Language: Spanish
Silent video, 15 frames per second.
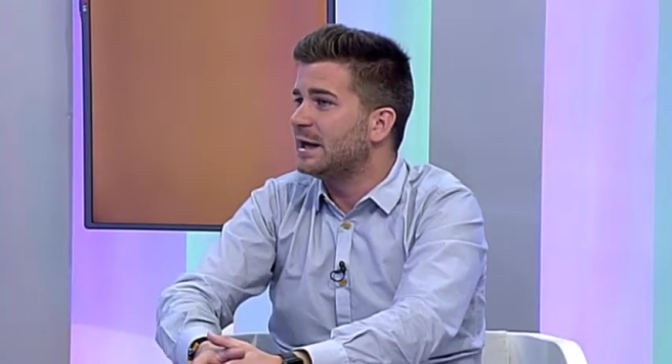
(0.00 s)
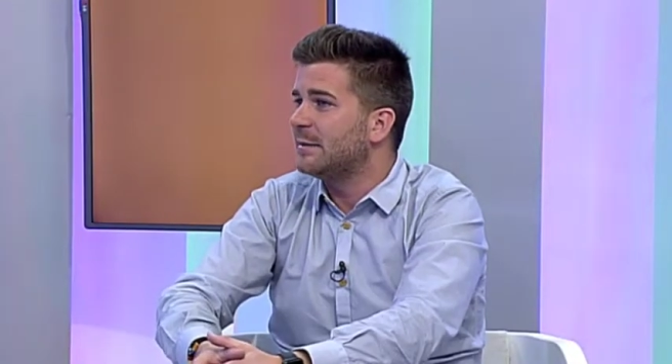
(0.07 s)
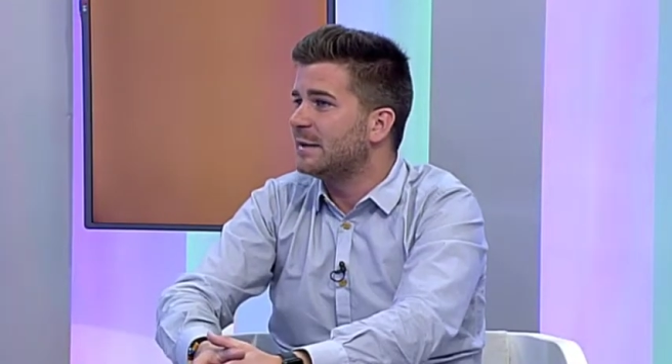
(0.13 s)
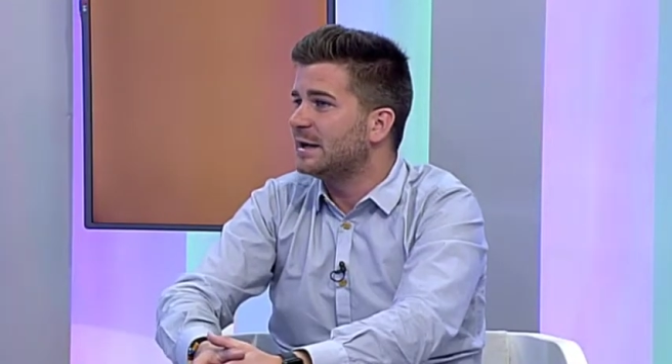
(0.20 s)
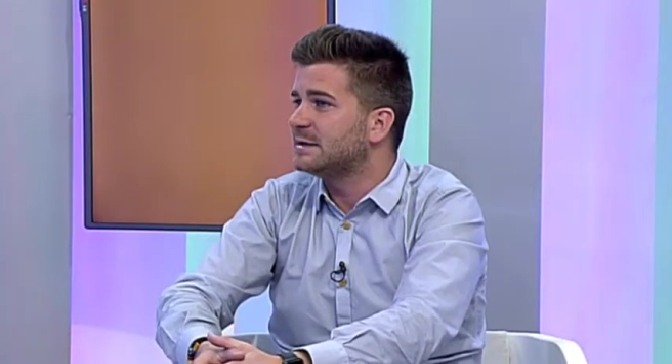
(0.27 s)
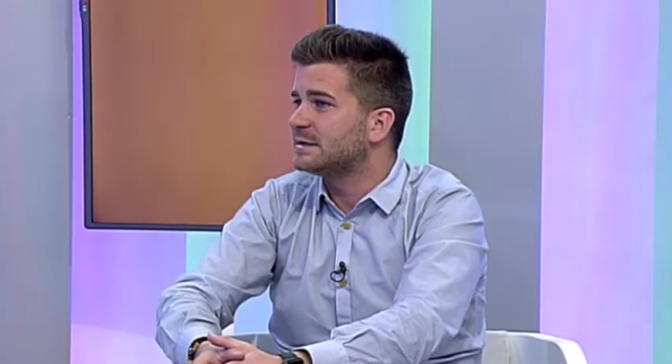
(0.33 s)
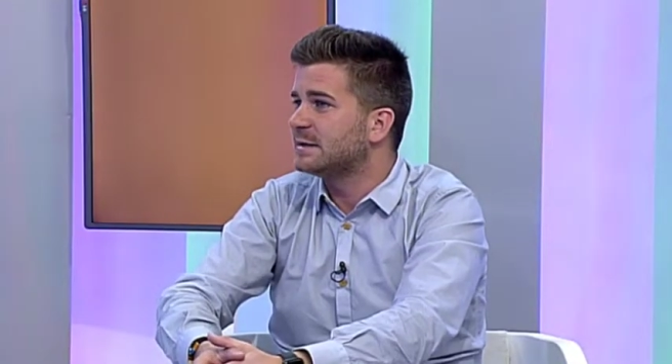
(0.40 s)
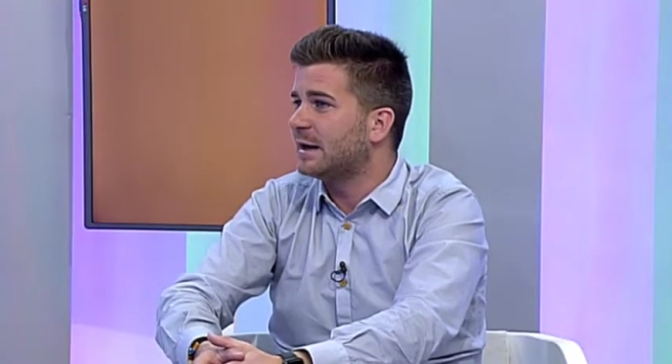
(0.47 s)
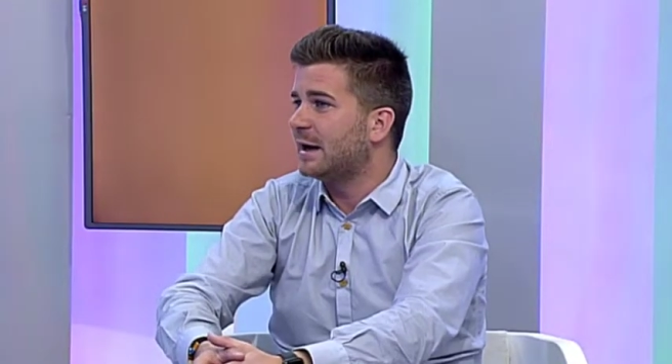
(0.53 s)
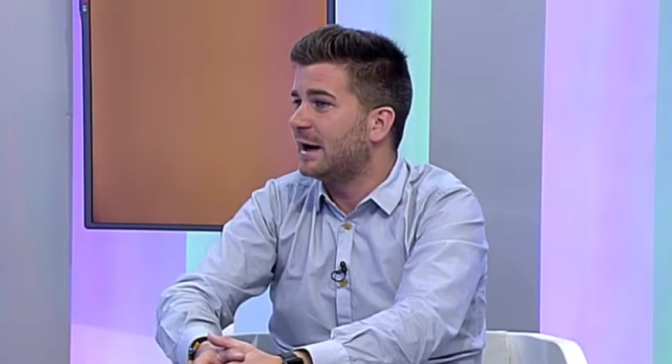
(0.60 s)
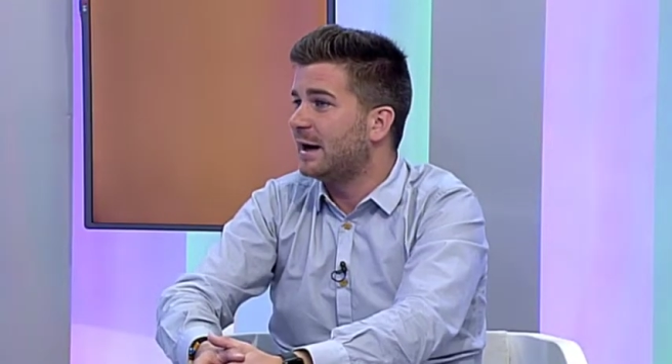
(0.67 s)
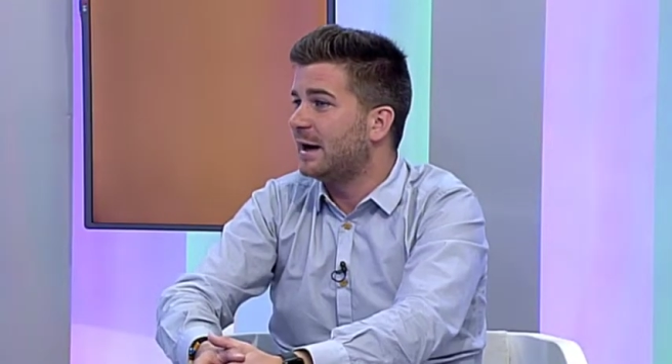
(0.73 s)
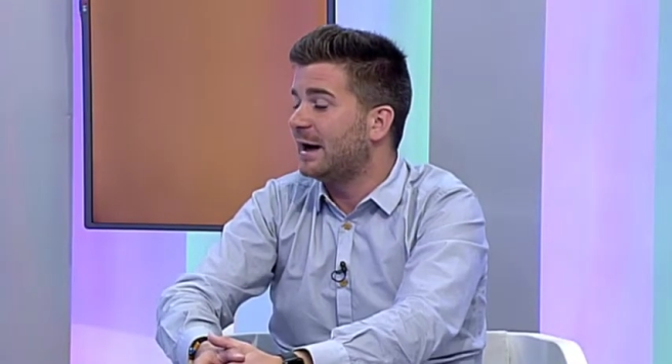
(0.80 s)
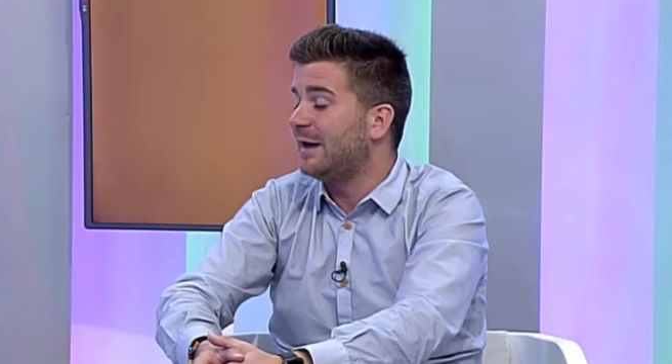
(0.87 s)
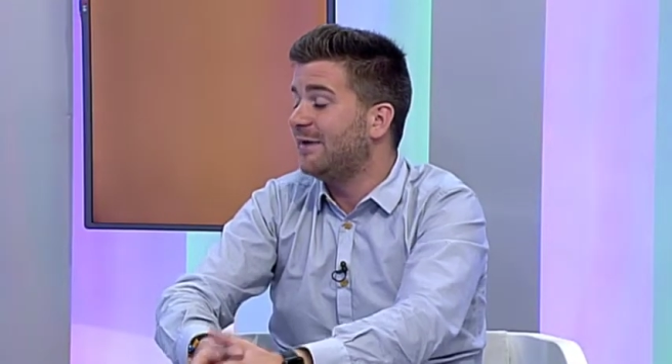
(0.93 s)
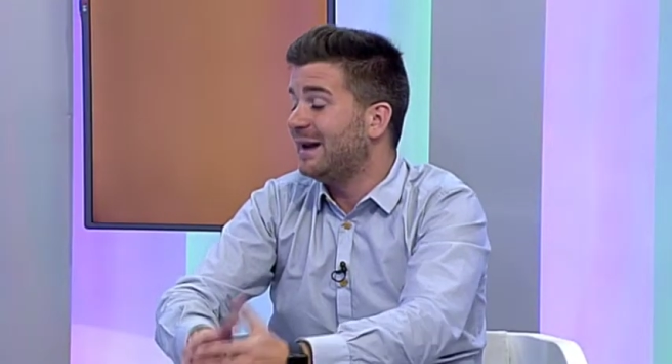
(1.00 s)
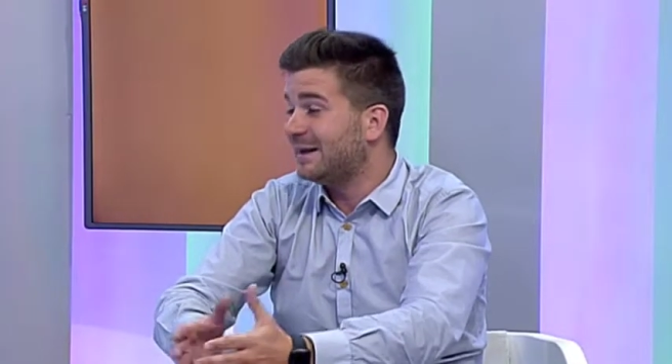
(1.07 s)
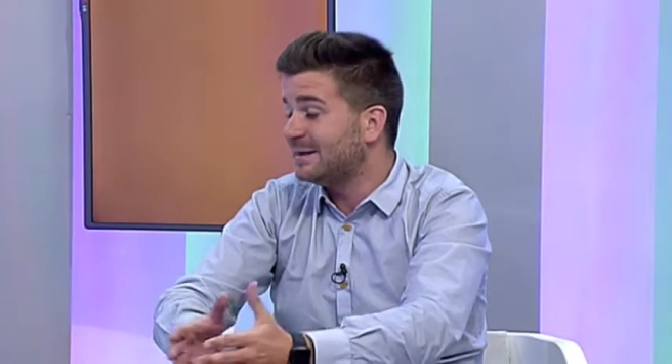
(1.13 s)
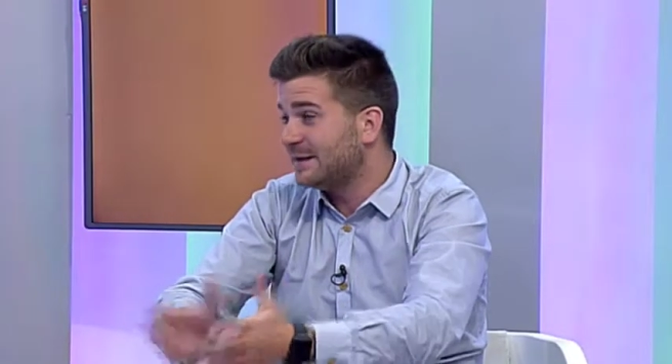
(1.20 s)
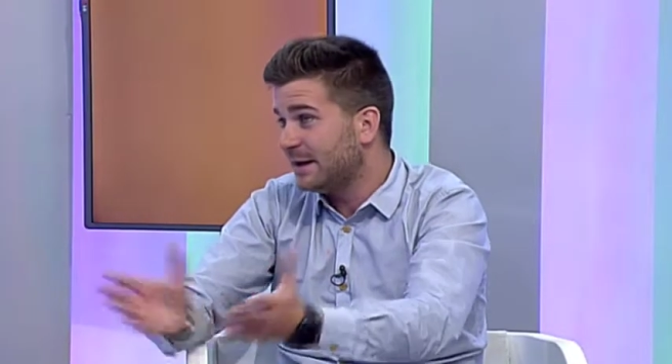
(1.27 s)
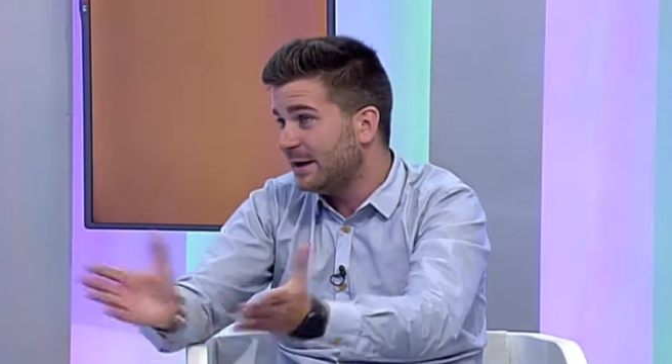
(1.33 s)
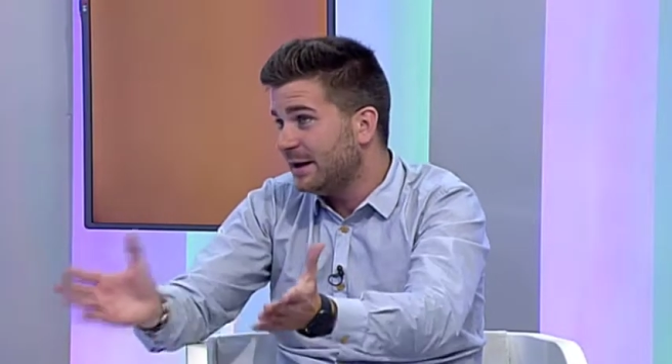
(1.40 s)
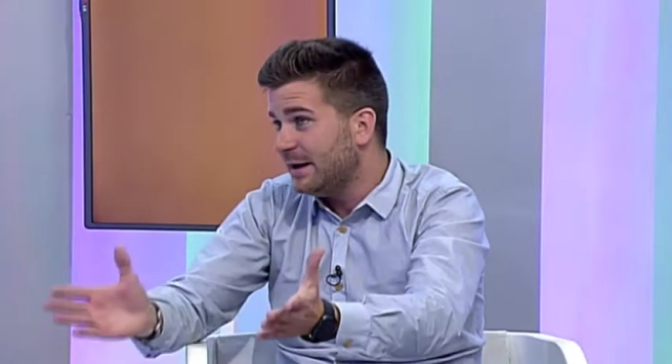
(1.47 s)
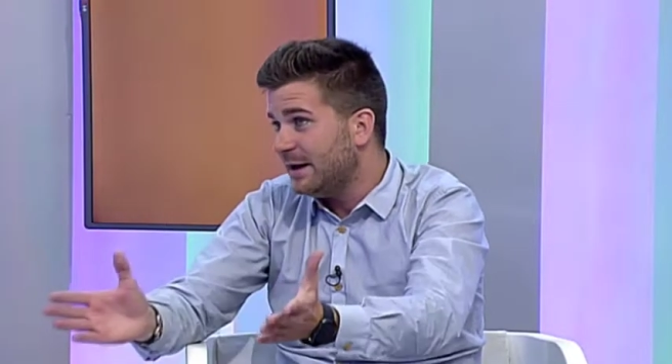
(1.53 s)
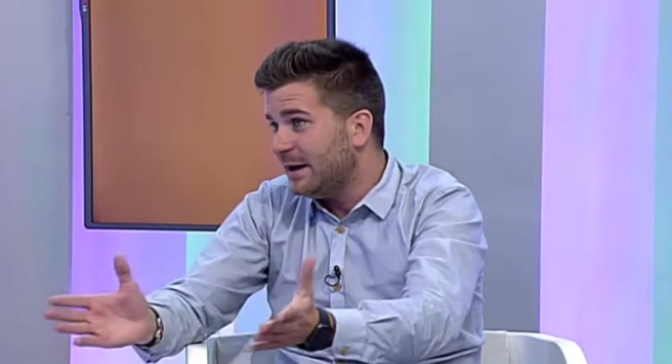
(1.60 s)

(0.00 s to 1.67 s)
lleváis ah, adelante